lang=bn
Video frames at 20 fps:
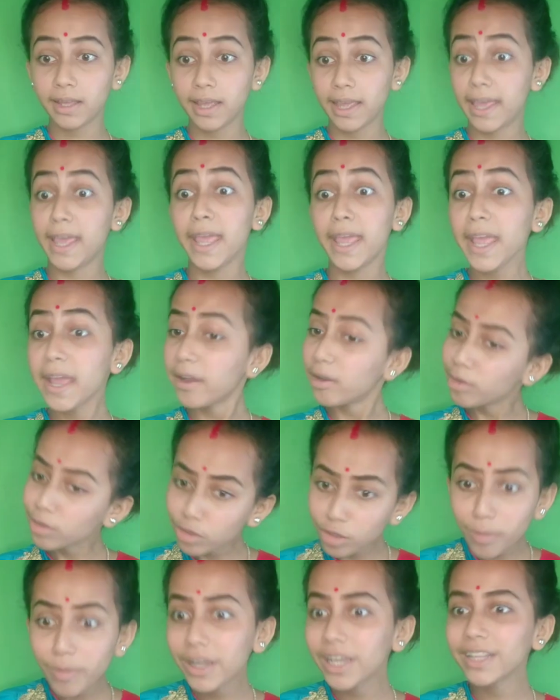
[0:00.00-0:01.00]
হ্যাঁ এখন
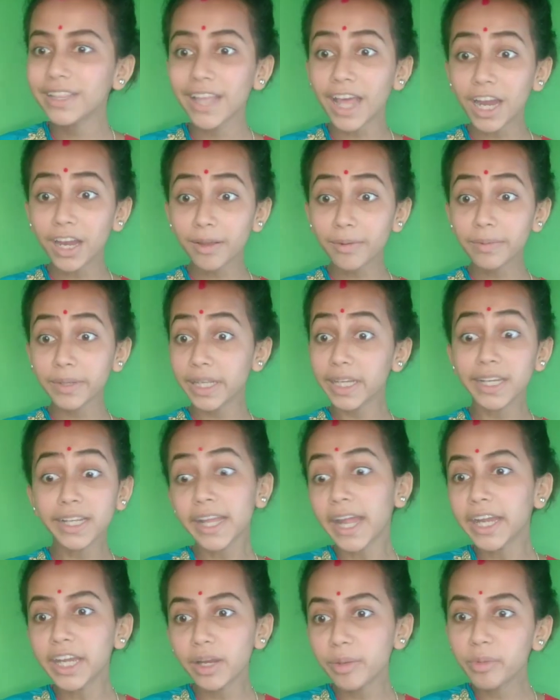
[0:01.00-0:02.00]
তোমাকে তাড়াবি রিয়ার
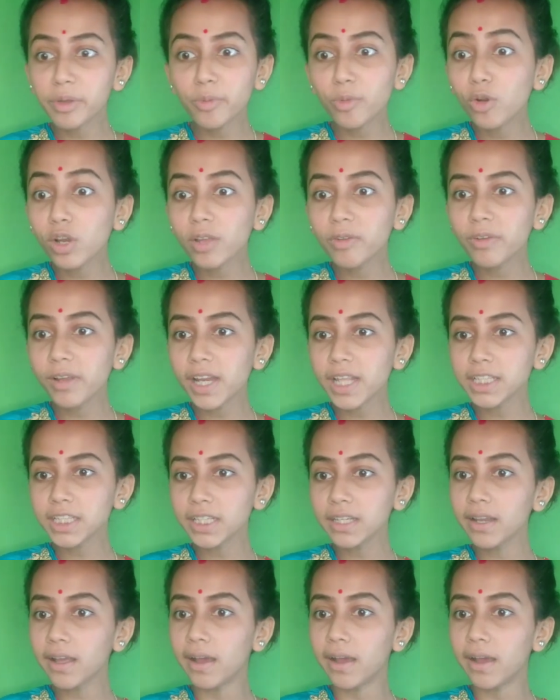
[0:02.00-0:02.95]
নামে বলে ফেলেছি না